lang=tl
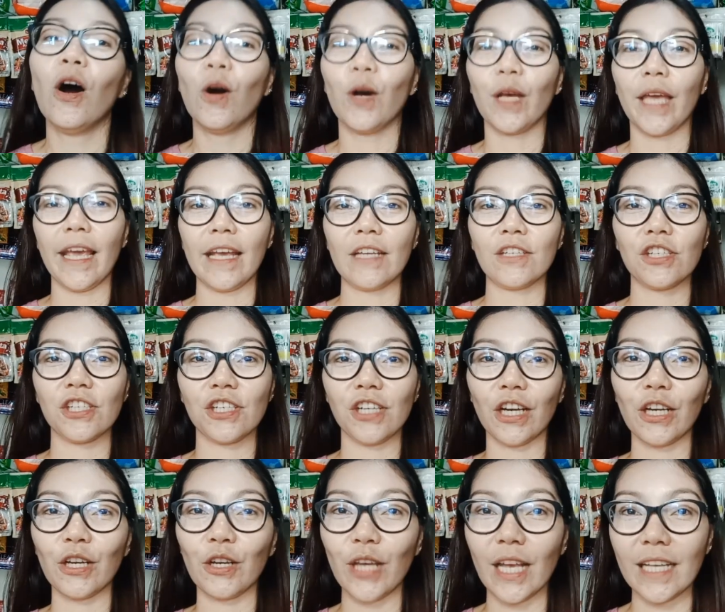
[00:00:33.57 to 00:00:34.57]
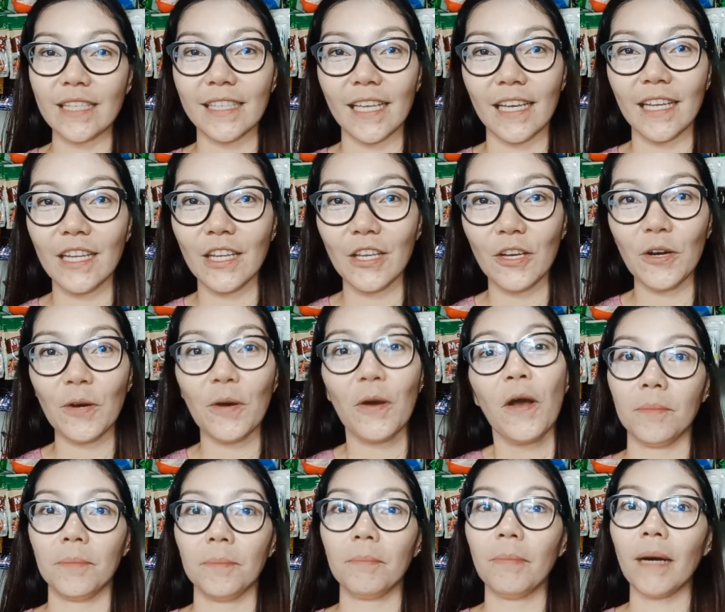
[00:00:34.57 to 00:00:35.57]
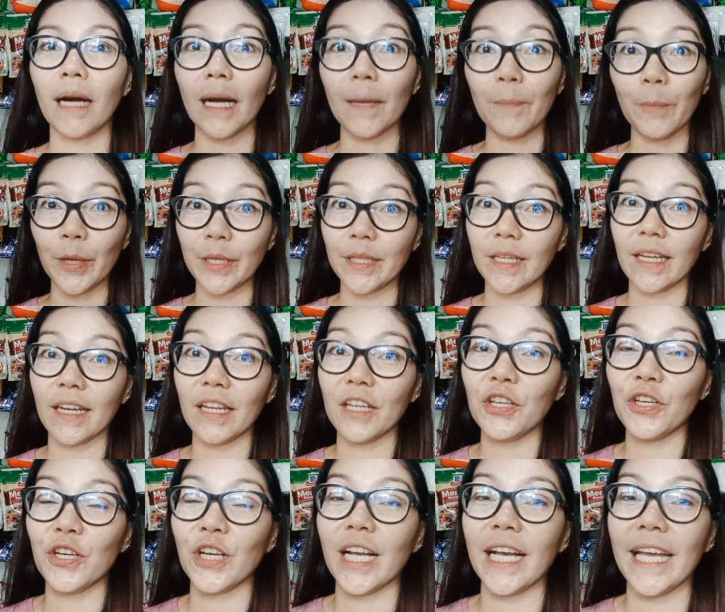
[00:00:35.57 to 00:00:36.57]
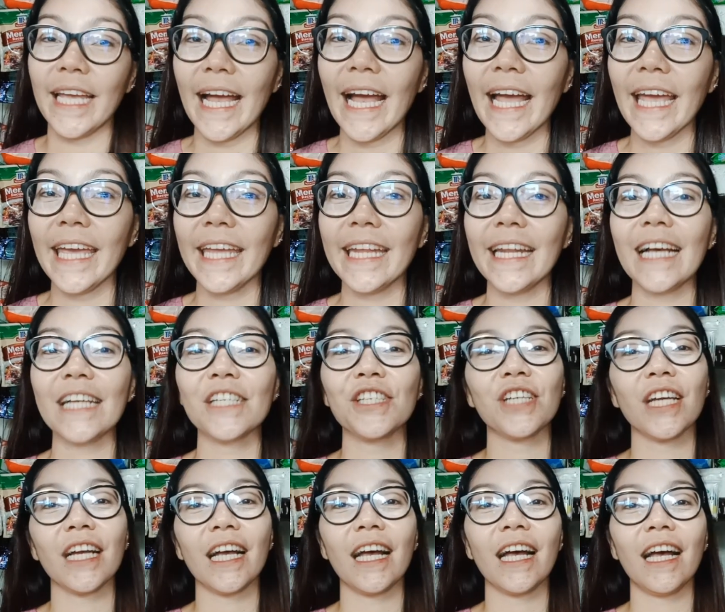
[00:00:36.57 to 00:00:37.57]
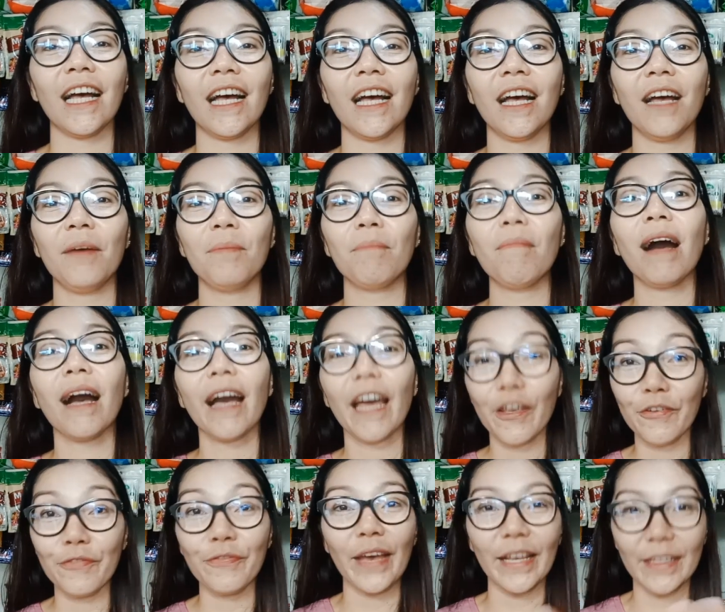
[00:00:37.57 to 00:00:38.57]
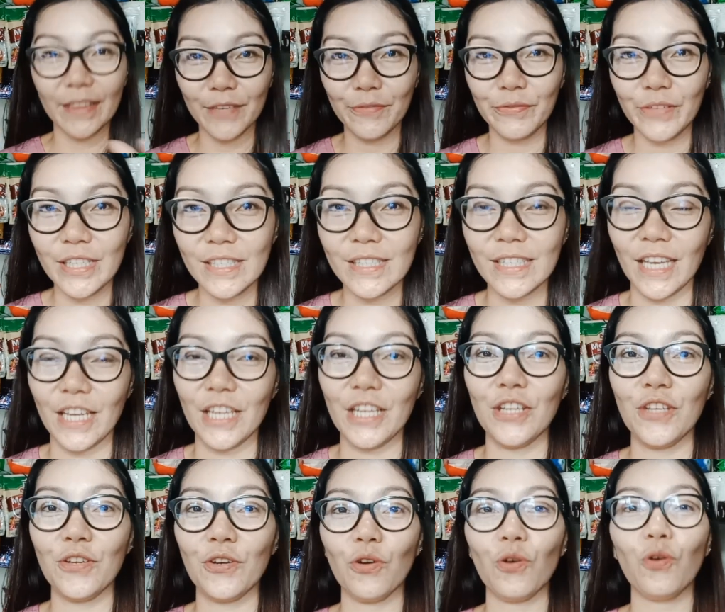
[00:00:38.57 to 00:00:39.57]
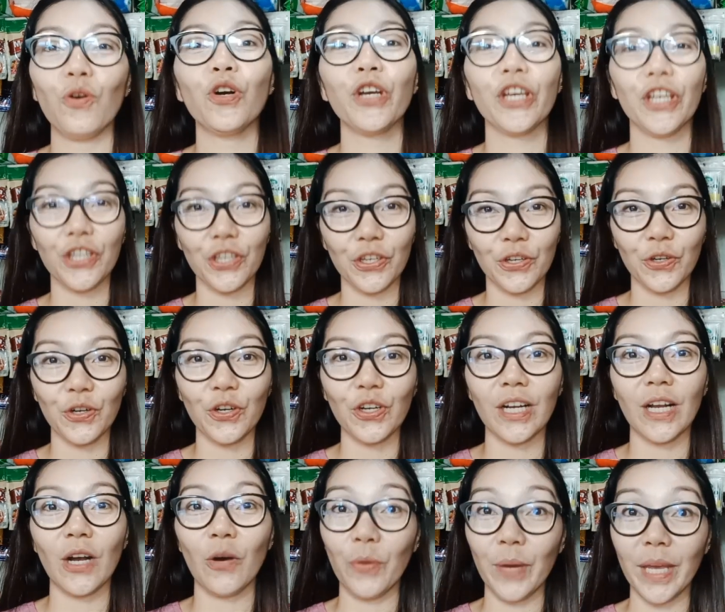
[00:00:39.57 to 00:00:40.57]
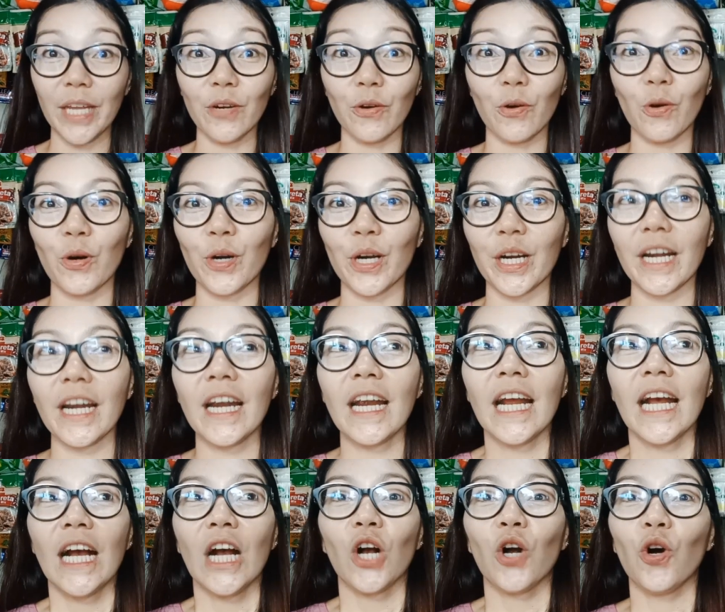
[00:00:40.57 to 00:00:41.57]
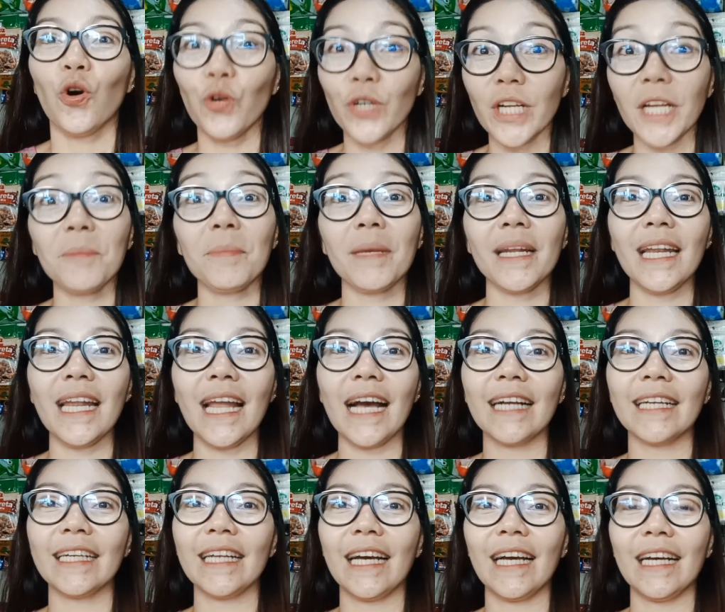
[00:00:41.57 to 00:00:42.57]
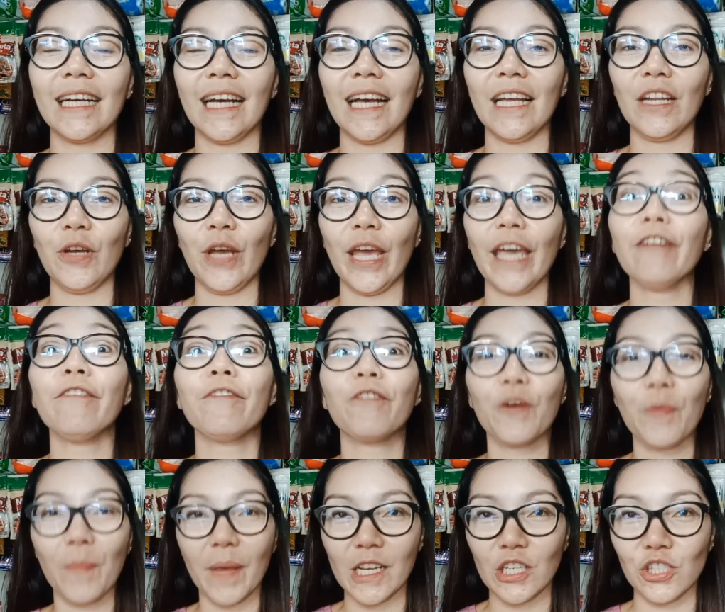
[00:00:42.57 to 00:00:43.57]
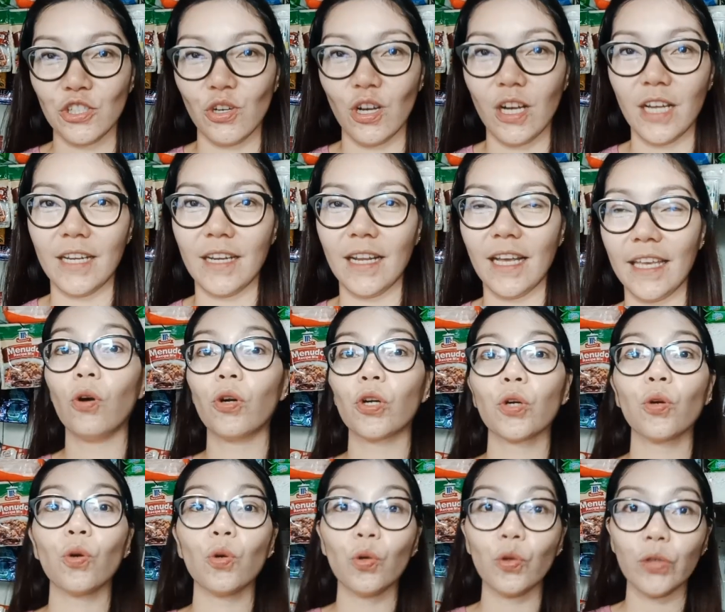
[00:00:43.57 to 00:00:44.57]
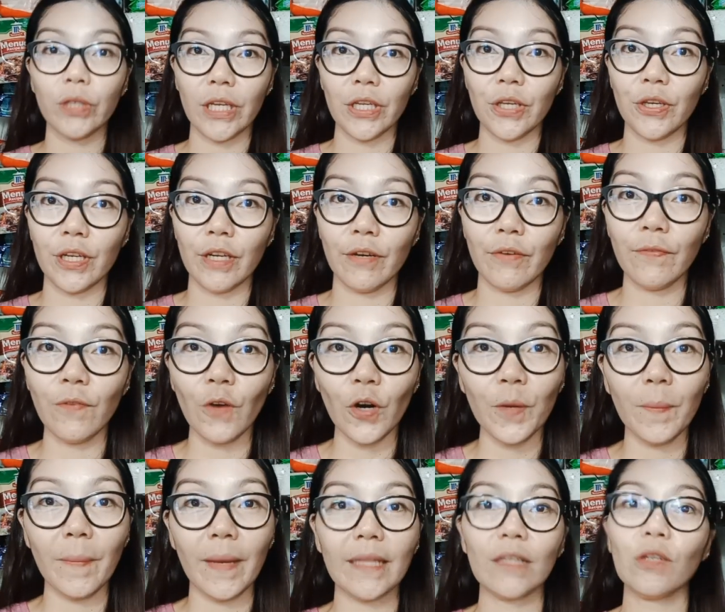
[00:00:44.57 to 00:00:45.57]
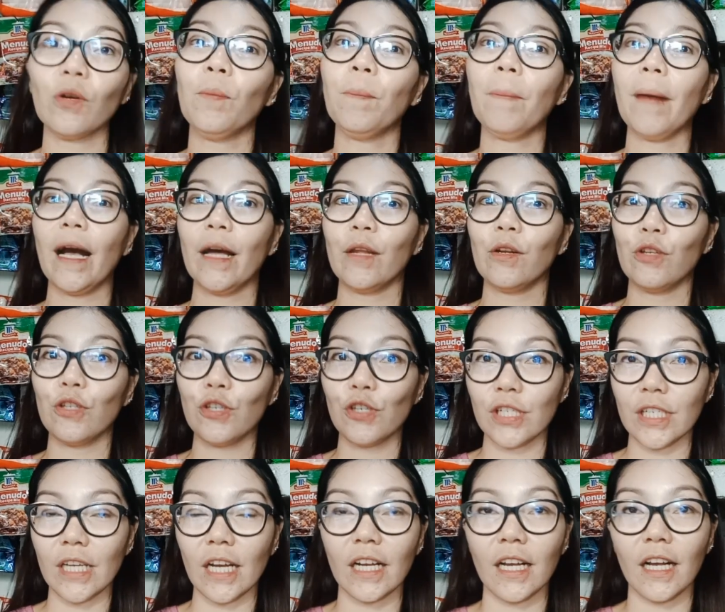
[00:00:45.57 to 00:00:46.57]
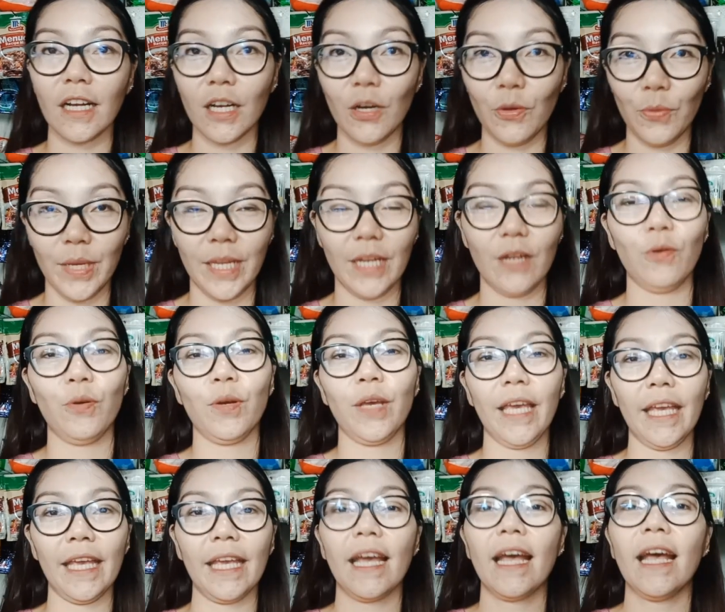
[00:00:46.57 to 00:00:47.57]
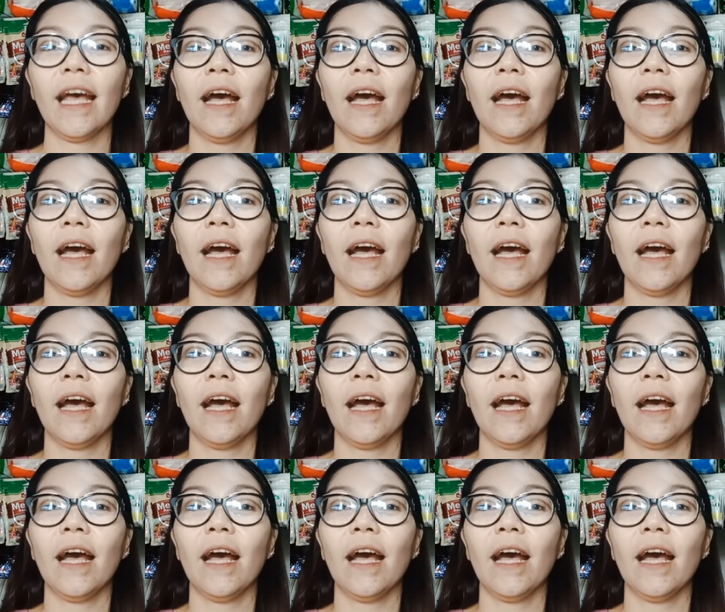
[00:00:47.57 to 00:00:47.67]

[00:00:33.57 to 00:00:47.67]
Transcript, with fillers: Okay, isi-share ko yan sa inyo baka pwede rin yun gayahin at saka baka effective din sa inyo kung inyong gawin or kunan man lang ng ano, information or kukunan yun ng format kung paano nyo siya gagawin. Okay.